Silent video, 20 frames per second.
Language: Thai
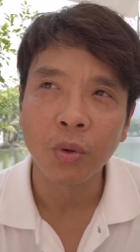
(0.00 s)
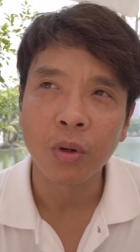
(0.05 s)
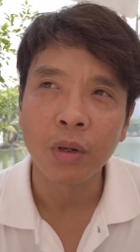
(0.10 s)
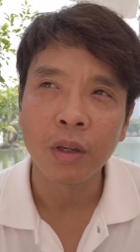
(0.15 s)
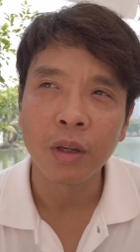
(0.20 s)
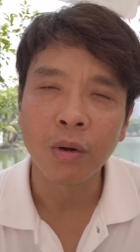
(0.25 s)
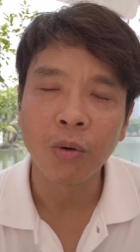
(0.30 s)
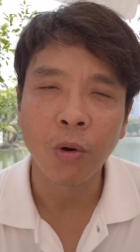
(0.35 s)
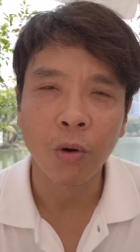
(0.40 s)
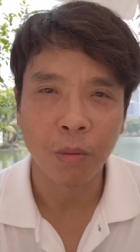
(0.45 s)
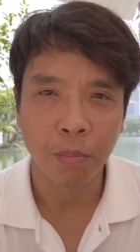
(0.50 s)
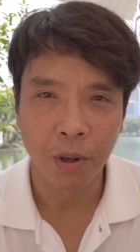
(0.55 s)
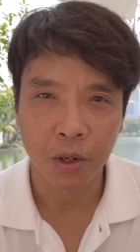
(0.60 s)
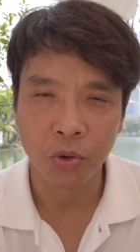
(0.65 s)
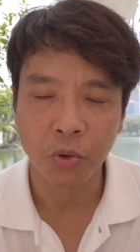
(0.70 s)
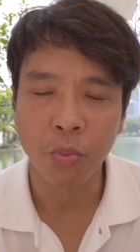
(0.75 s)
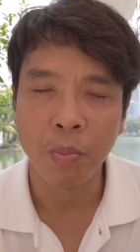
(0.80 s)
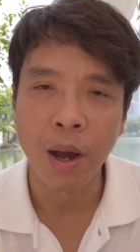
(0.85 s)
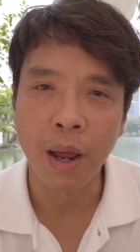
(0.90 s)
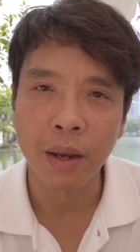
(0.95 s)
ตัวที่คน
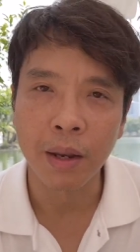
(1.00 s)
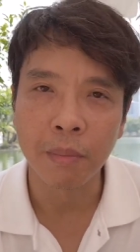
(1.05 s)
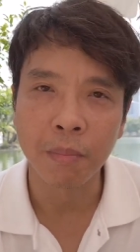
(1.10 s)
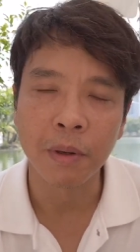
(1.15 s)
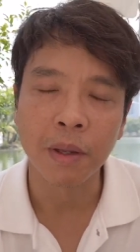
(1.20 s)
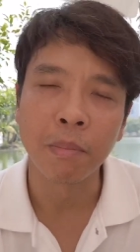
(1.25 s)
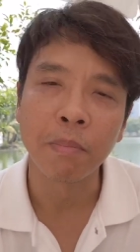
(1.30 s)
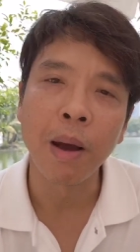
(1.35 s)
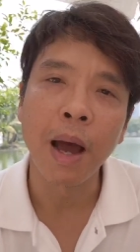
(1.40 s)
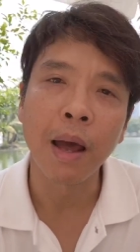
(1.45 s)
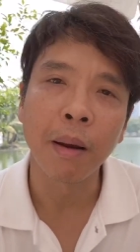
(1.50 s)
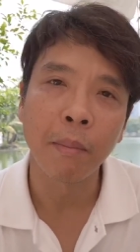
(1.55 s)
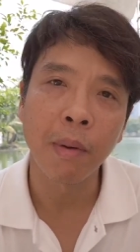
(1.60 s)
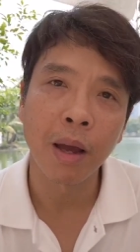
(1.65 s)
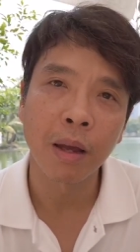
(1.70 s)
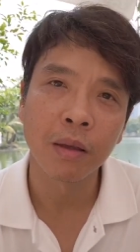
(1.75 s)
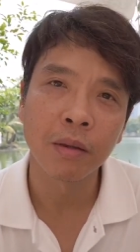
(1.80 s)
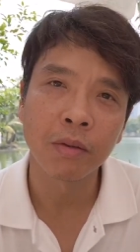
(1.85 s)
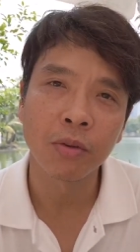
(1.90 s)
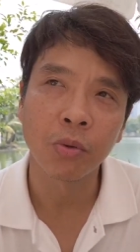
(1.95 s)
ปัจจุบันเนี่ยผิดพลาด
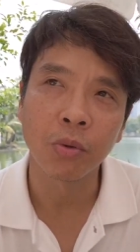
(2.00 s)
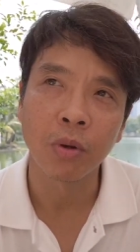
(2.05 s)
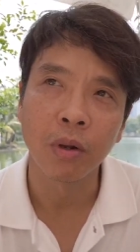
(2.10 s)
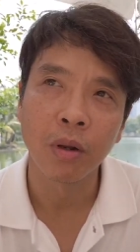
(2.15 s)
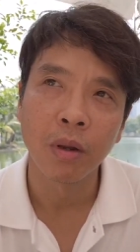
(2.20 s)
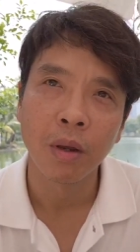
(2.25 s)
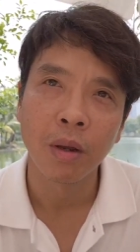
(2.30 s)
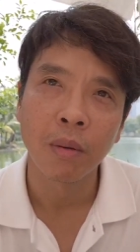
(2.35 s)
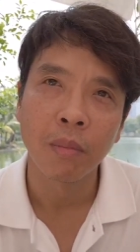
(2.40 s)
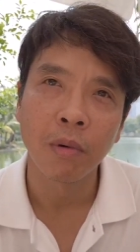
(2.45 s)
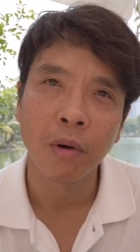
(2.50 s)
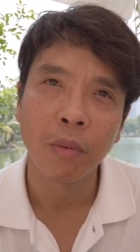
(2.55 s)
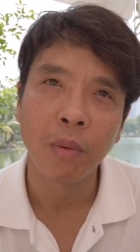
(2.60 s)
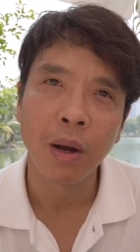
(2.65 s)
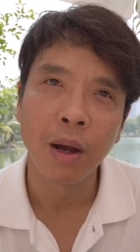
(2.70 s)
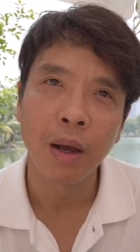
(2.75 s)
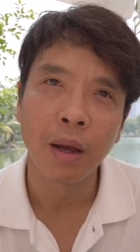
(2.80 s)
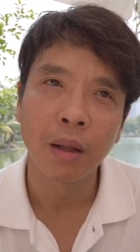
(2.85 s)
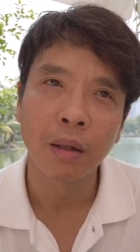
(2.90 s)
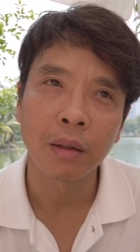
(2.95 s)
มากที่สุด เพราะ
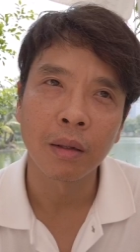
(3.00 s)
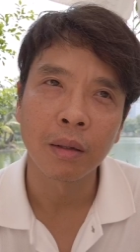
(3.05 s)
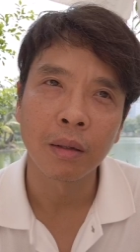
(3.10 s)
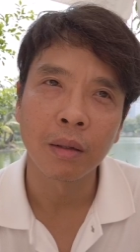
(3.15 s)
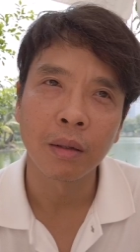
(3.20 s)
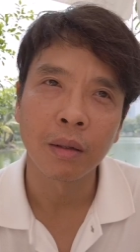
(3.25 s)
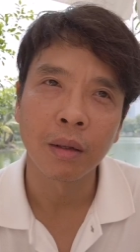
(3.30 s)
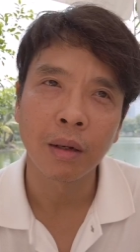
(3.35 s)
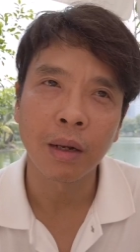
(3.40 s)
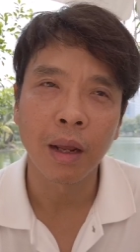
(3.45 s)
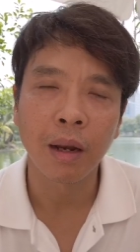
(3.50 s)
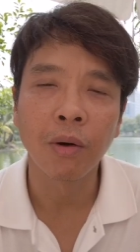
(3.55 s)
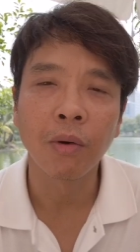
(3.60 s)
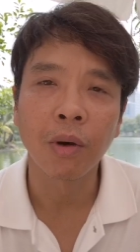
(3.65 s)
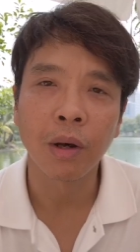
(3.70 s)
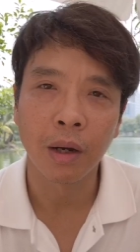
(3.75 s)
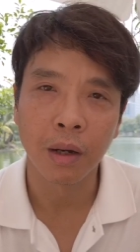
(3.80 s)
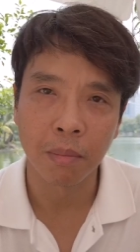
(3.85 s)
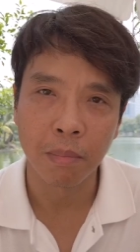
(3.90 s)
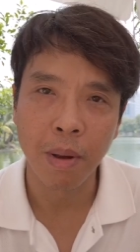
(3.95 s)
ว่าตั้งแต่เรา
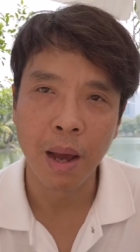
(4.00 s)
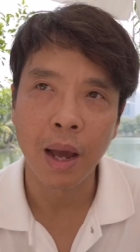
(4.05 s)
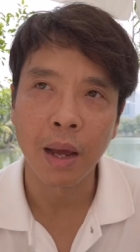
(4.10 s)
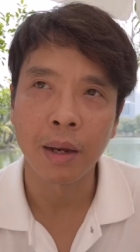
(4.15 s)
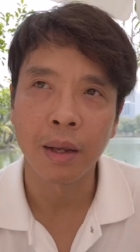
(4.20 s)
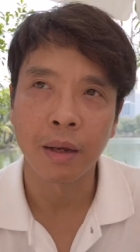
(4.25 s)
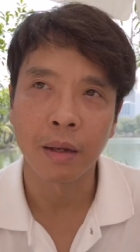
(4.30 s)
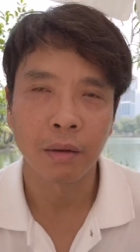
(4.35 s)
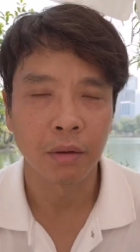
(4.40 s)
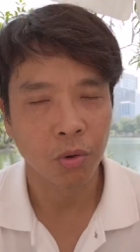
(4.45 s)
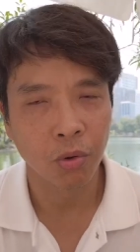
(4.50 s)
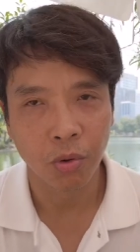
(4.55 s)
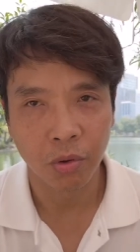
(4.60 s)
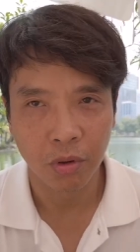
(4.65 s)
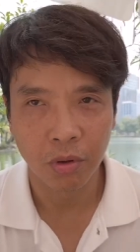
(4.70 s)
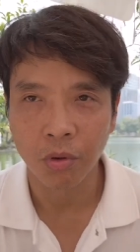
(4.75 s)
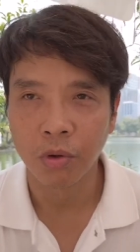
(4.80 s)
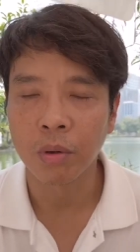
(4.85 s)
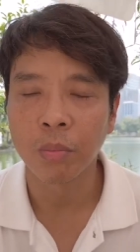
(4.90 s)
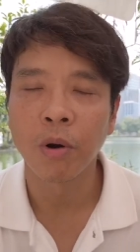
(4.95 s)
เกิดมาเนี่ย
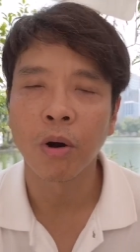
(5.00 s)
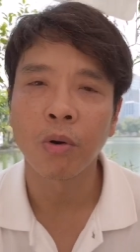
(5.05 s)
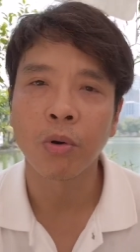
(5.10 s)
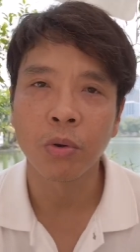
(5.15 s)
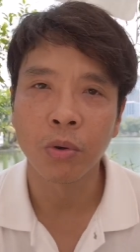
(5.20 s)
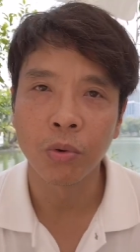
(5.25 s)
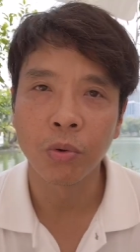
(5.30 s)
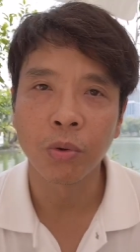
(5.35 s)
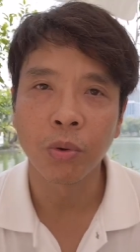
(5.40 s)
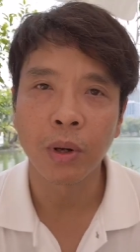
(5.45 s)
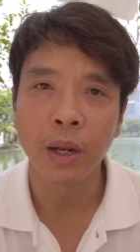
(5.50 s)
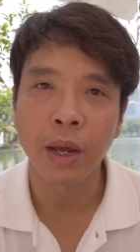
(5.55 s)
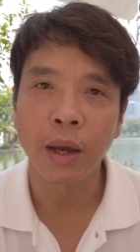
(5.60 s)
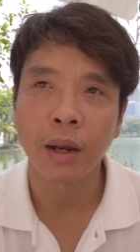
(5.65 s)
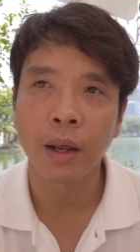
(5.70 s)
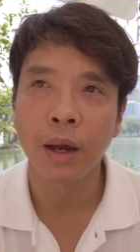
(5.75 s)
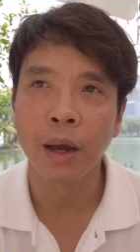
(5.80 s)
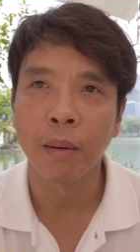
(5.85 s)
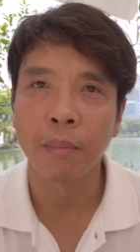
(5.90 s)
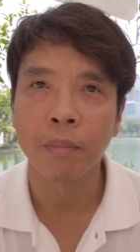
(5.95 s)
โดยเฉพาะคนยุคนี้
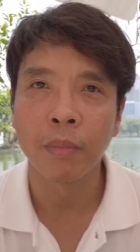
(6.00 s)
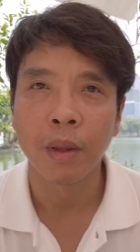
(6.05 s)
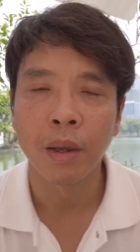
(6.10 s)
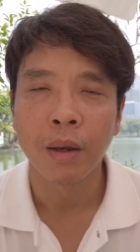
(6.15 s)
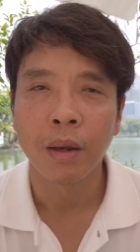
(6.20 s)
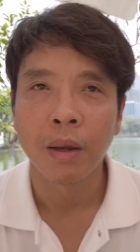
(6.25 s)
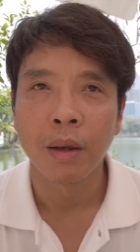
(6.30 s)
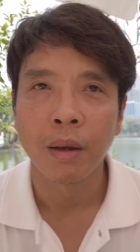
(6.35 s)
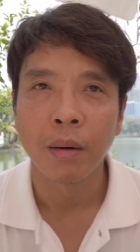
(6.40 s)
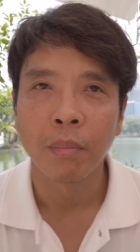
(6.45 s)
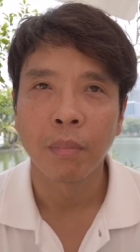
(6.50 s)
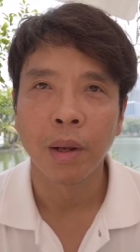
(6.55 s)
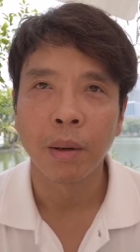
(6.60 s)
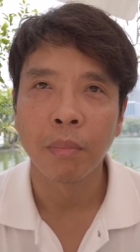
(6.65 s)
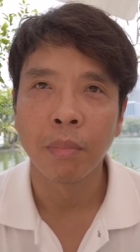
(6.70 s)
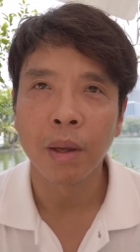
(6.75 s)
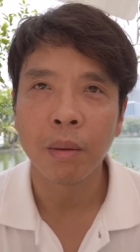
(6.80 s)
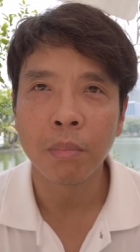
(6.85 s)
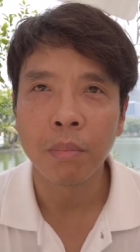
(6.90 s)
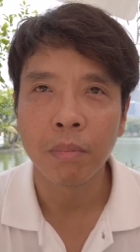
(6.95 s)
นะครับมั
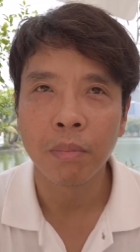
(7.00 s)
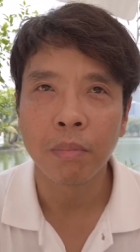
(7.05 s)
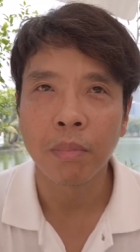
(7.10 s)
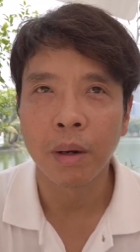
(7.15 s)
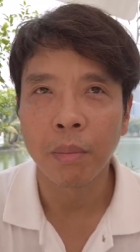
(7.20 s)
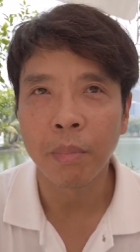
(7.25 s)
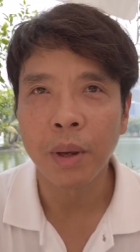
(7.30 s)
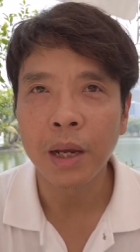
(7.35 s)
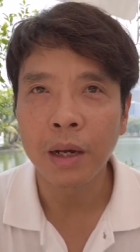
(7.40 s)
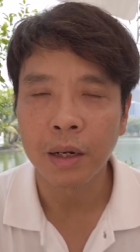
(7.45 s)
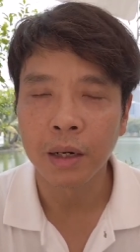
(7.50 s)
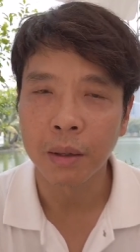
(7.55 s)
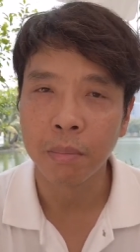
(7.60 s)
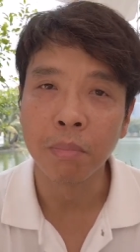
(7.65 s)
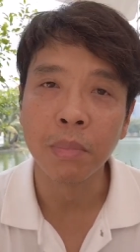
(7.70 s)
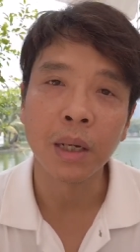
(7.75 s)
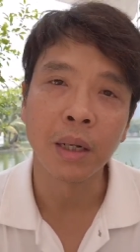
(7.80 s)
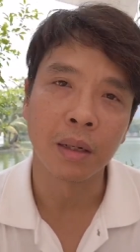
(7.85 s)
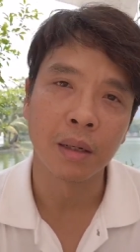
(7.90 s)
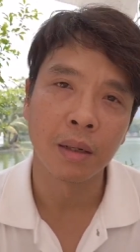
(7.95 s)
นไม่มันไม่เคย
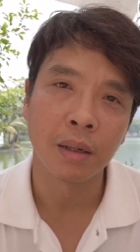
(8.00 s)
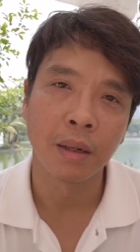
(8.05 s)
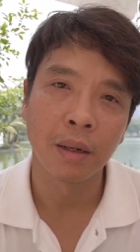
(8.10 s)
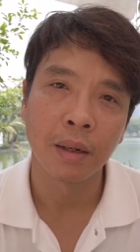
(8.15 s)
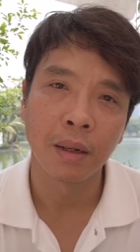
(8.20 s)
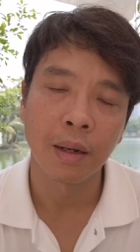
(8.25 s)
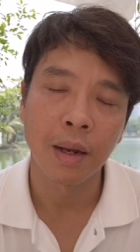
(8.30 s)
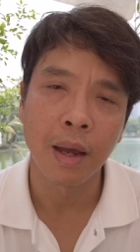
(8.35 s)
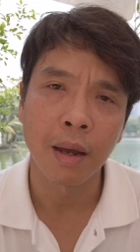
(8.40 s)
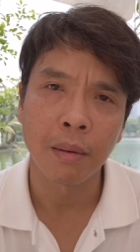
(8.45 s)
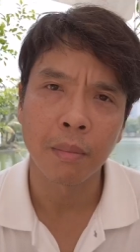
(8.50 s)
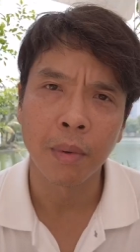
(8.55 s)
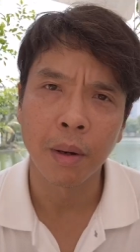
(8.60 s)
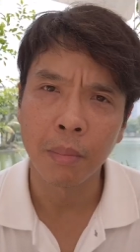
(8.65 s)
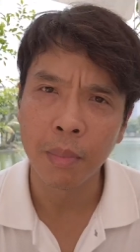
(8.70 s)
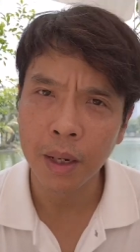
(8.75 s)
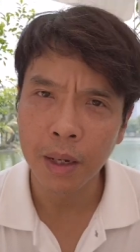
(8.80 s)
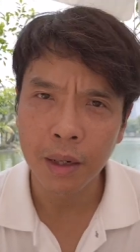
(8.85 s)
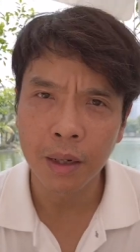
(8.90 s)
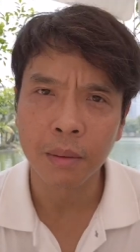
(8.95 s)
มืด
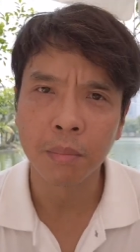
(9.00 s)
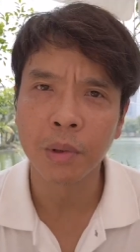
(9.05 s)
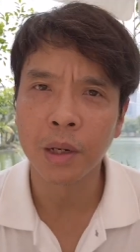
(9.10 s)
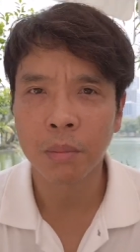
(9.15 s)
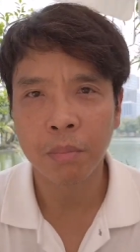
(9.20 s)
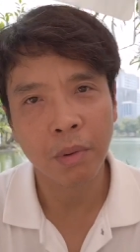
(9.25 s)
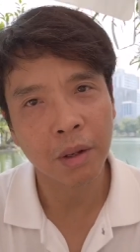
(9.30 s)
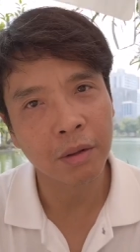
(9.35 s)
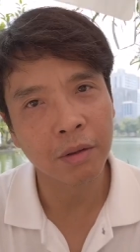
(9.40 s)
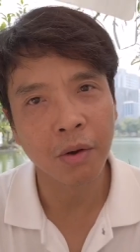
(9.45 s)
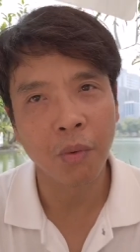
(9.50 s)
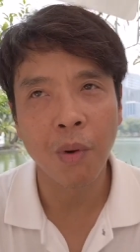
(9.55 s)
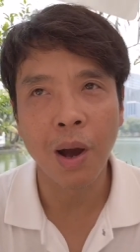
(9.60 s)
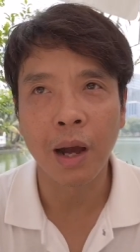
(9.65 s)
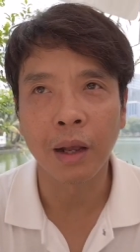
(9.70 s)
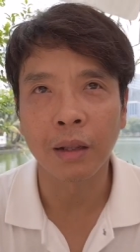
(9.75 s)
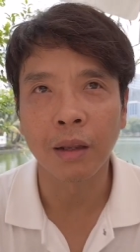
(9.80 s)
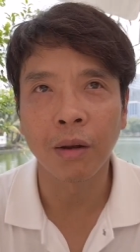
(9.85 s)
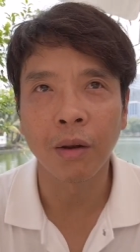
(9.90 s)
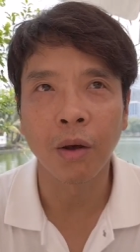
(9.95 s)
มันไม่เคยมืด มันส
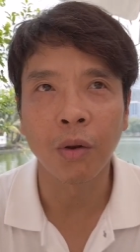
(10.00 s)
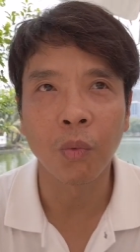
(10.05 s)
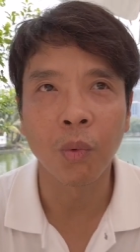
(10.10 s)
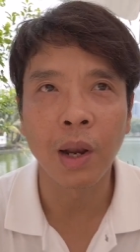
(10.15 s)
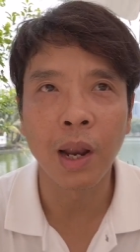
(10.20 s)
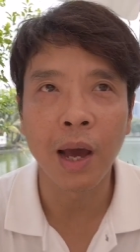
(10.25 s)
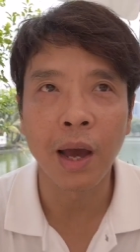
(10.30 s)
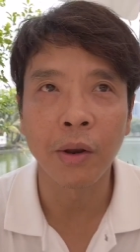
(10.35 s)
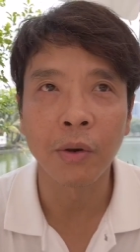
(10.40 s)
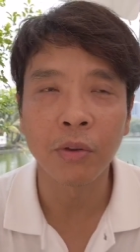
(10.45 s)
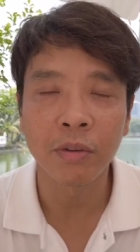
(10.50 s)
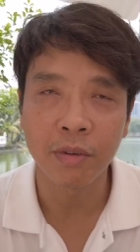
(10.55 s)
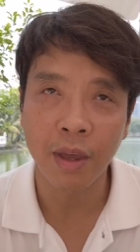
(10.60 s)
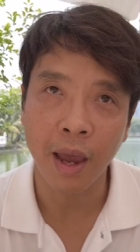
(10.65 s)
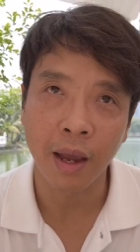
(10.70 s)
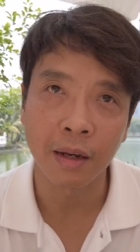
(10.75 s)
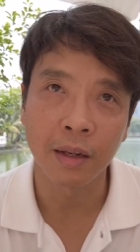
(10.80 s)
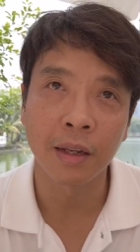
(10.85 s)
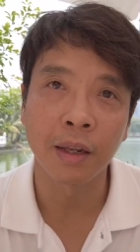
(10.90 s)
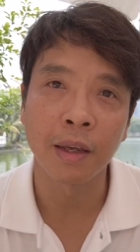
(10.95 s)
ว่างตลอดเวลาด้วยแส
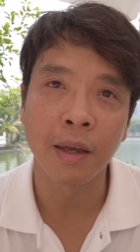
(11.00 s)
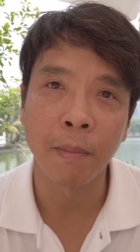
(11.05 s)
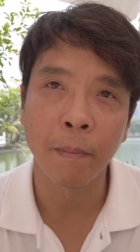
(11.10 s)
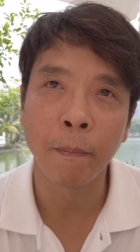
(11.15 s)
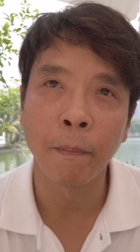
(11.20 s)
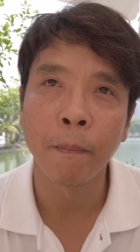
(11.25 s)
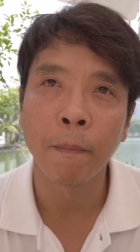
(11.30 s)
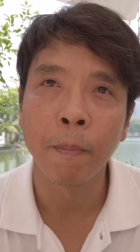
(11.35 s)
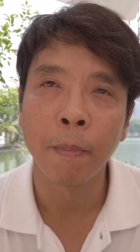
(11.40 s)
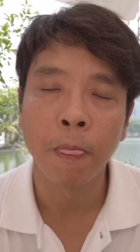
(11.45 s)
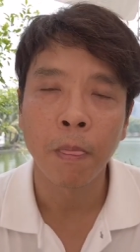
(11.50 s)
งเทียม